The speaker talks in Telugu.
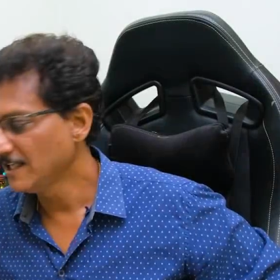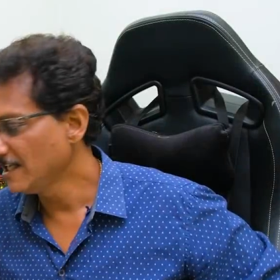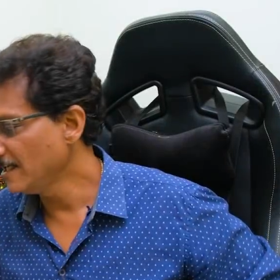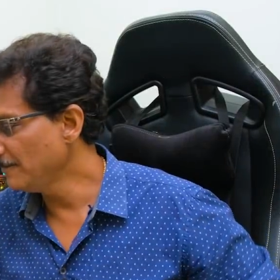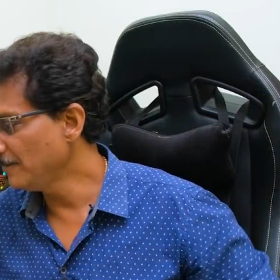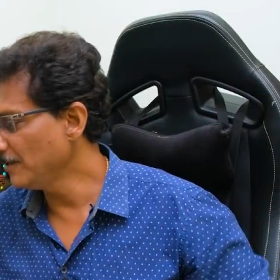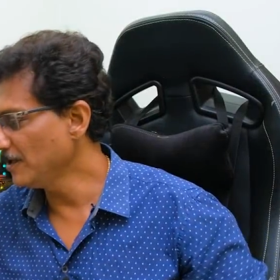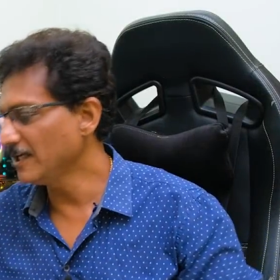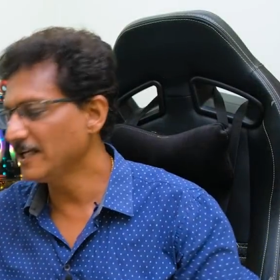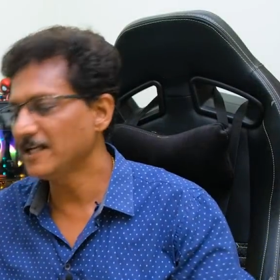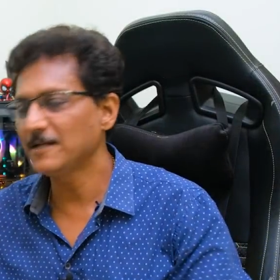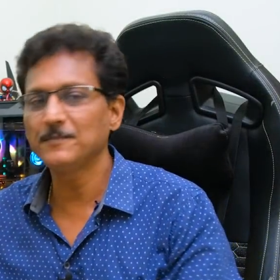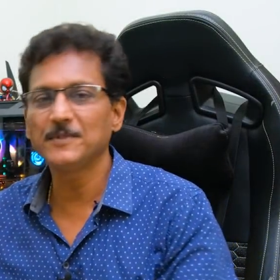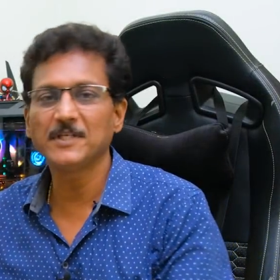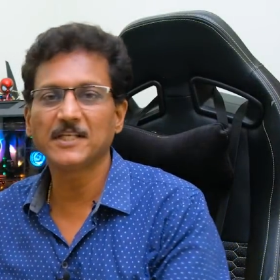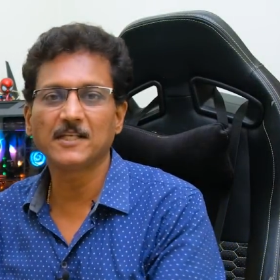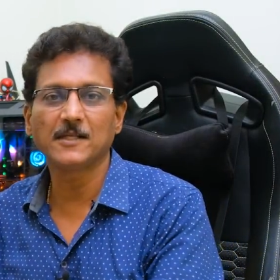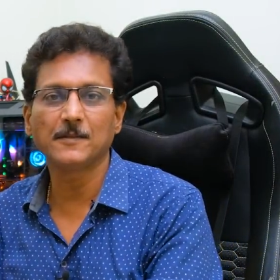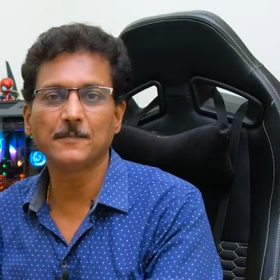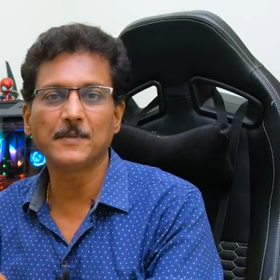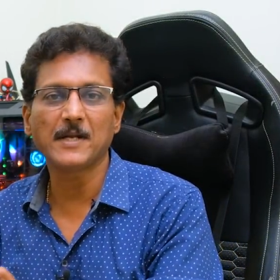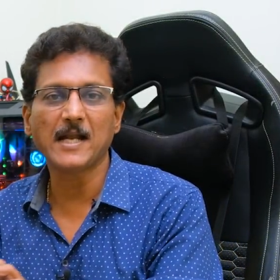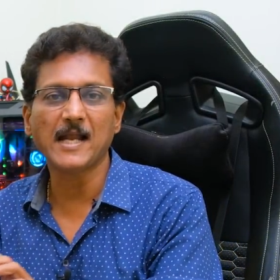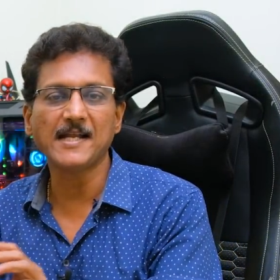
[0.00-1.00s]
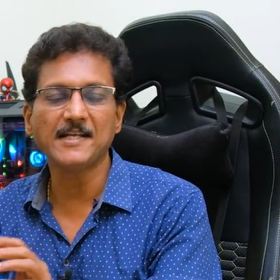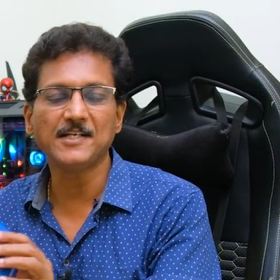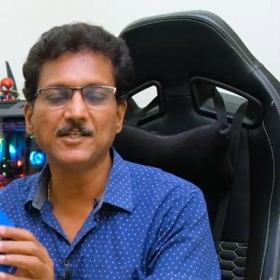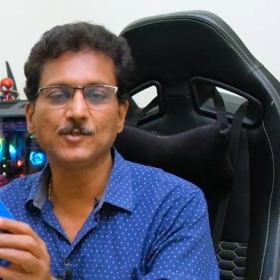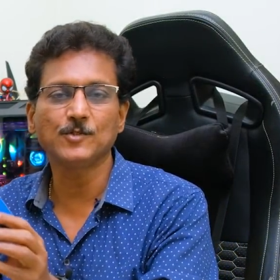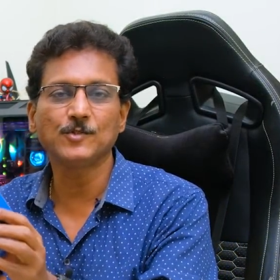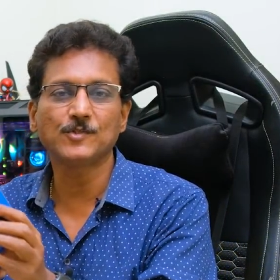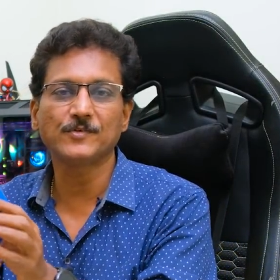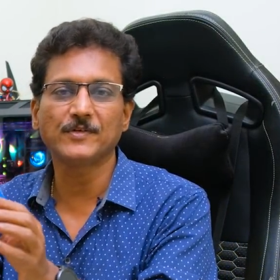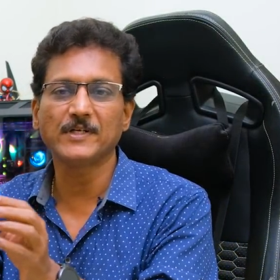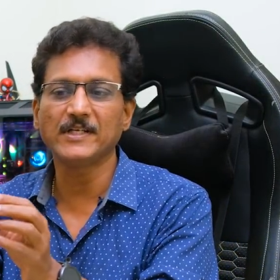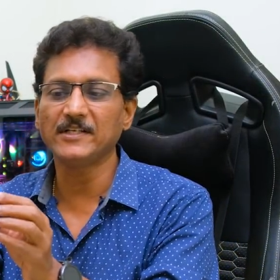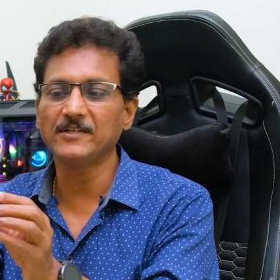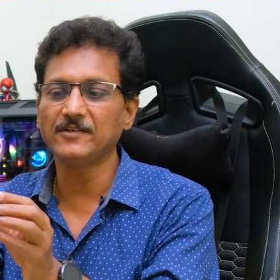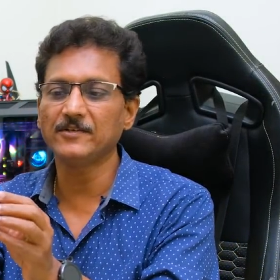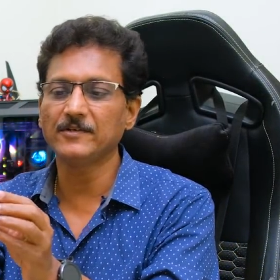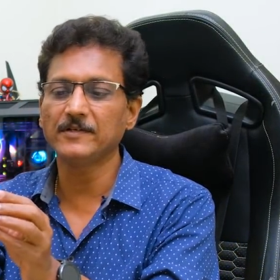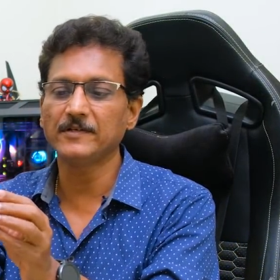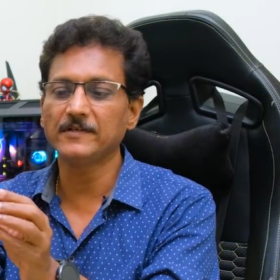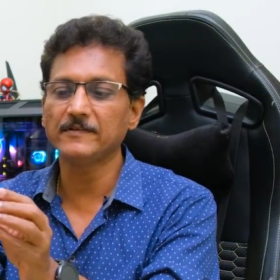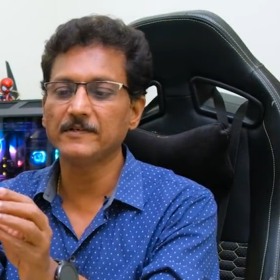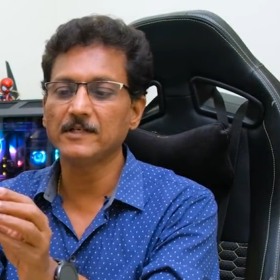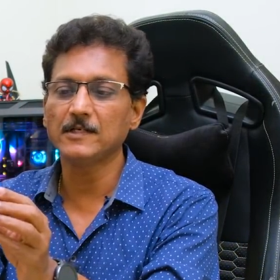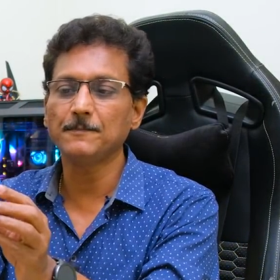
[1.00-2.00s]
ఇప్పుడు నేను మీకు ఈ బ్రాండ్ న్యూ ట్వంటీ
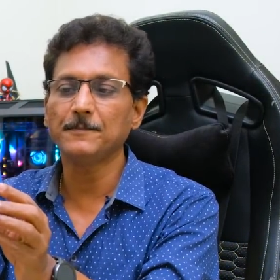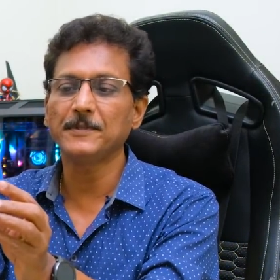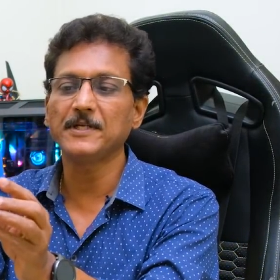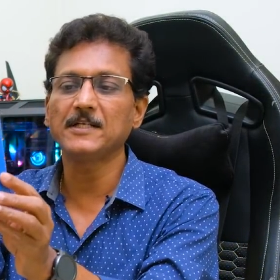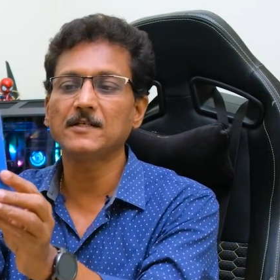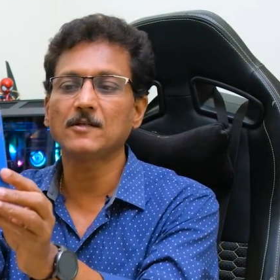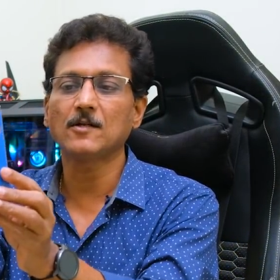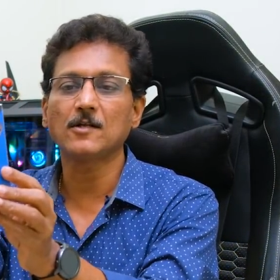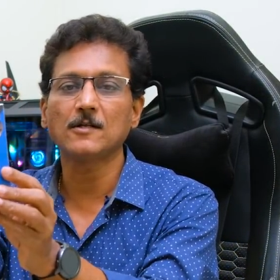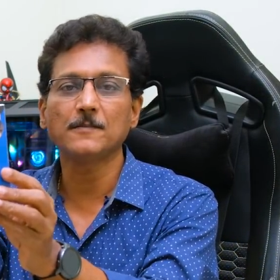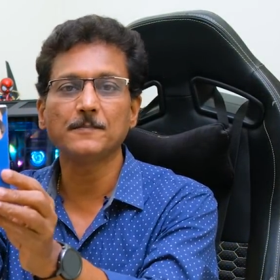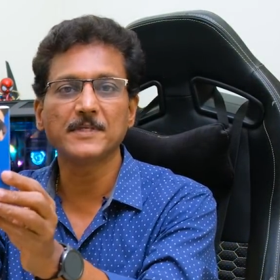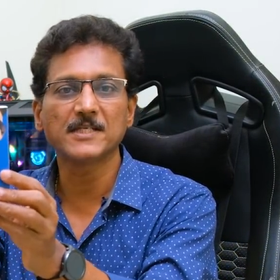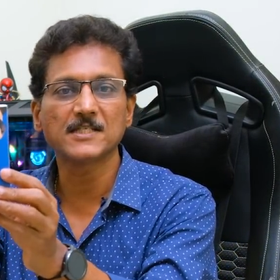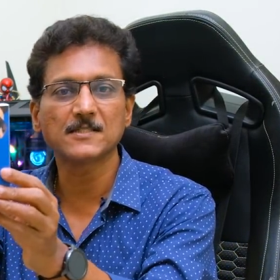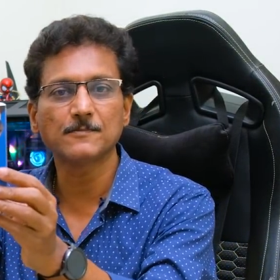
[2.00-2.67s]
ట్వంటీ వన్ పీట్రాన్